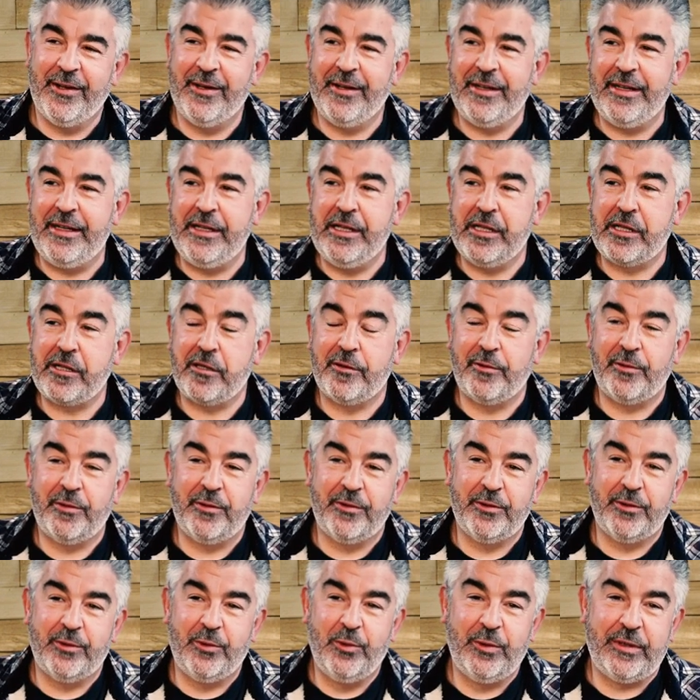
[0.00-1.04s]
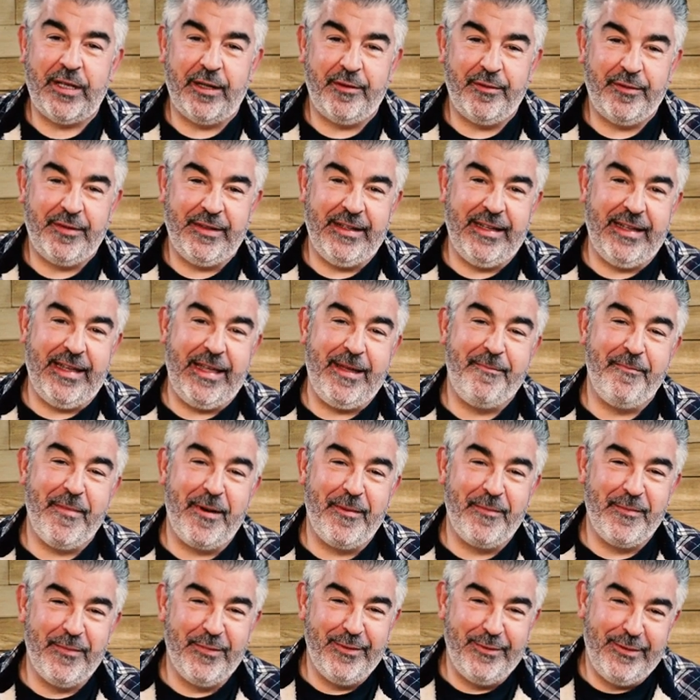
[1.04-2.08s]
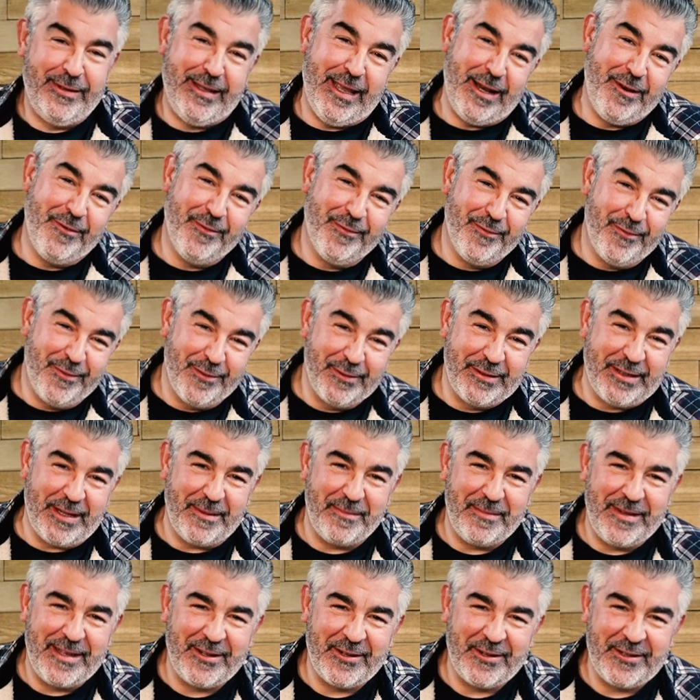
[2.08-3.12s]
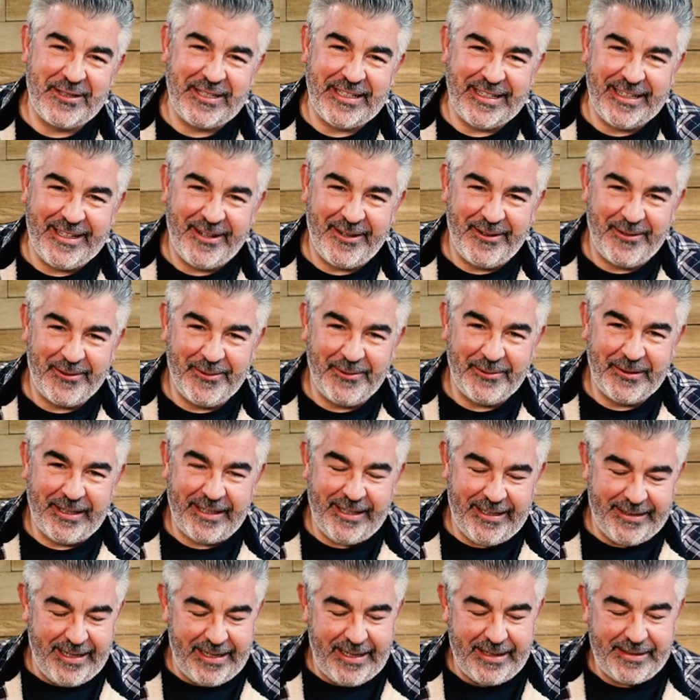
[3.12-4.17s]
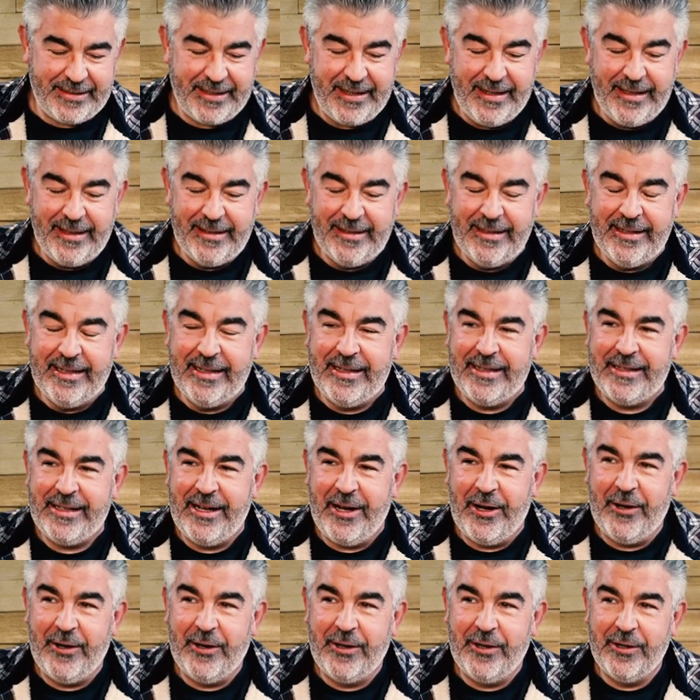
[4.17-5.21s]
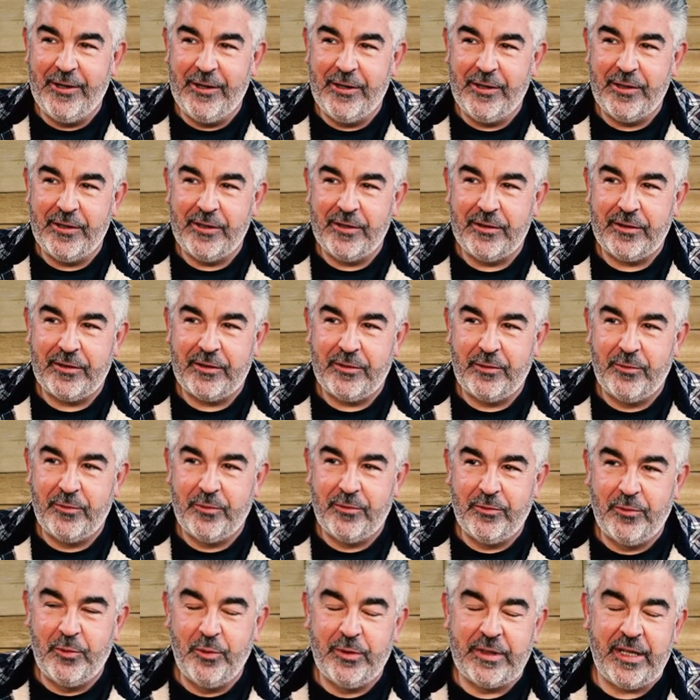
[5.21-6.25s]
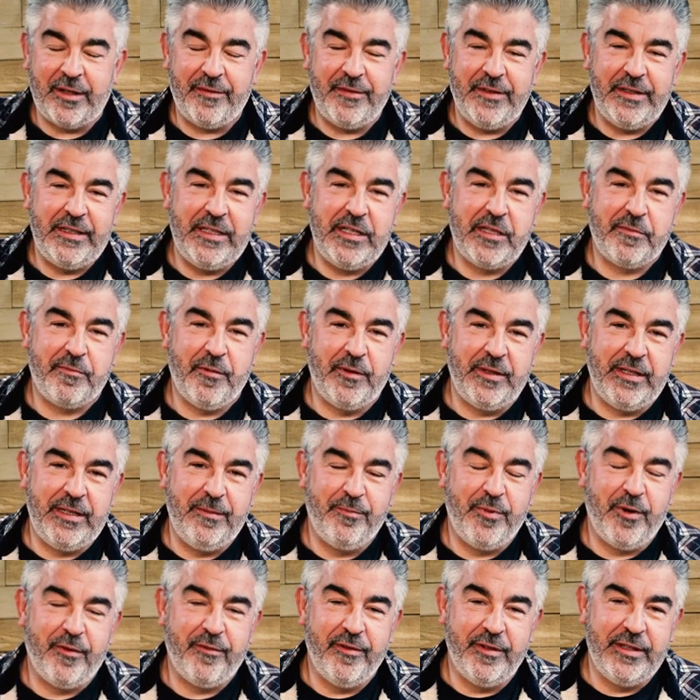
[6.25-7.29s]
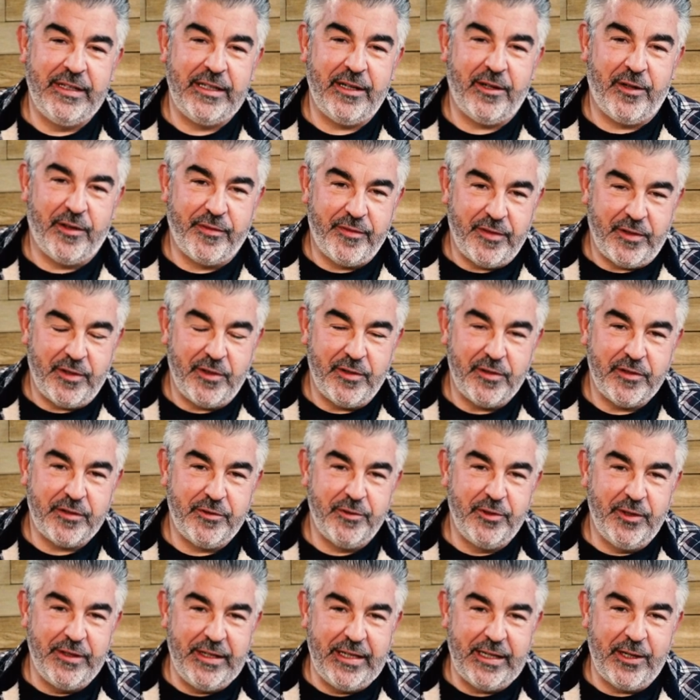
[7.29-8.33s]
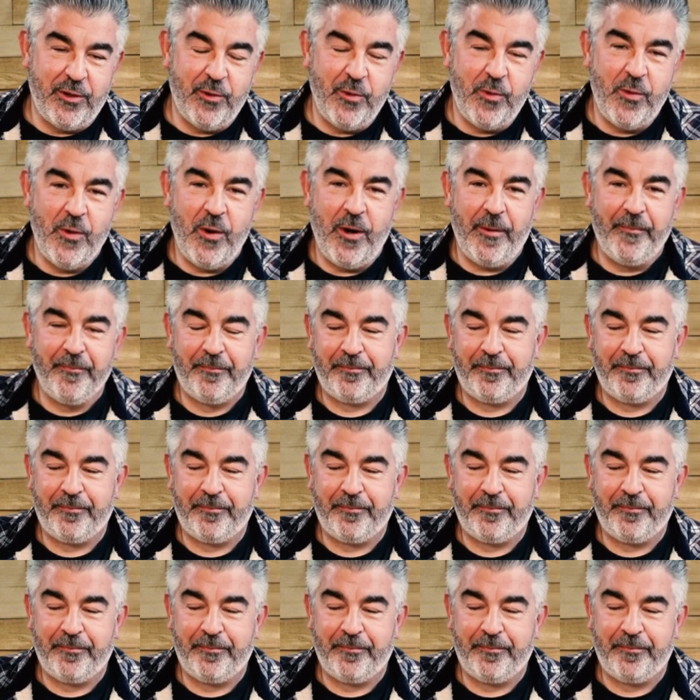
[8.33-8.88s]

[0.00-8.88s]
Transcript: ils sont tout à fait, et même des nouveaux amis que j'ai rencontrés à Dallas, tout à fait disponibles pour venir en France donner cours.